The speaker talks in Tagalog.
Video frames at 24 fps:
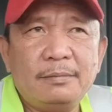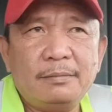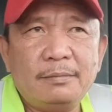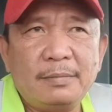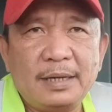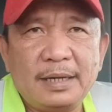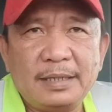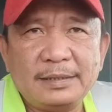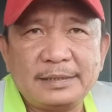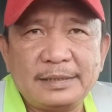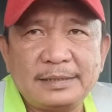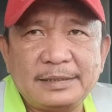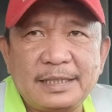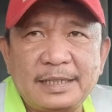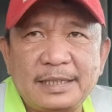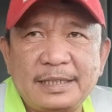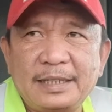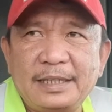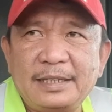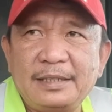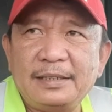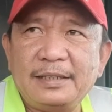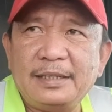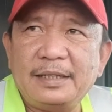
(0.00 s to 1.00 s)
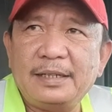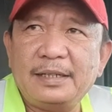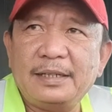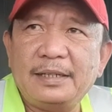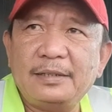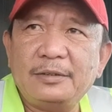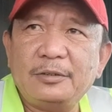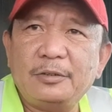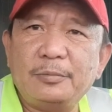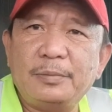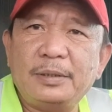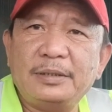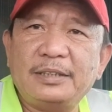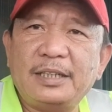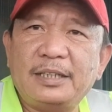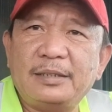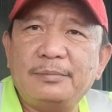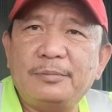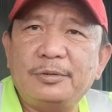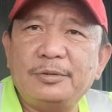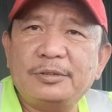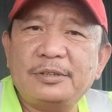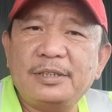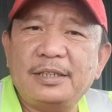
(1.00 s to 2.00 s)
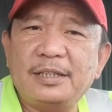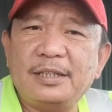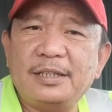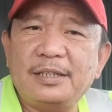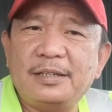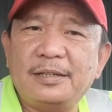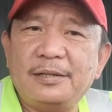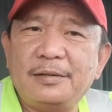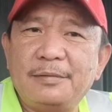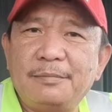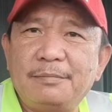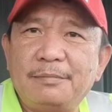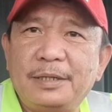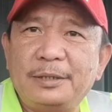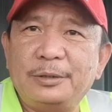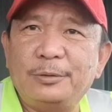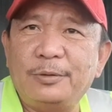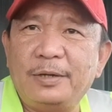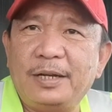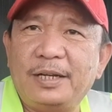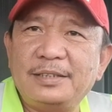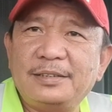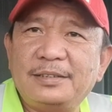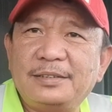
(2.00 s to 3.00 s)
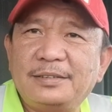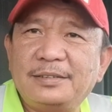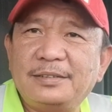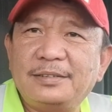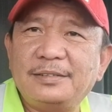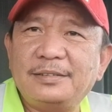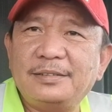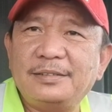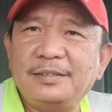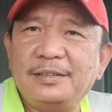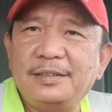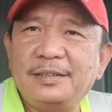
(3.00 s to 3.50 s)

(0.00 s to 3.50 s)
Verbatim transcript: mga sasakyan na tumatakbo sa madulas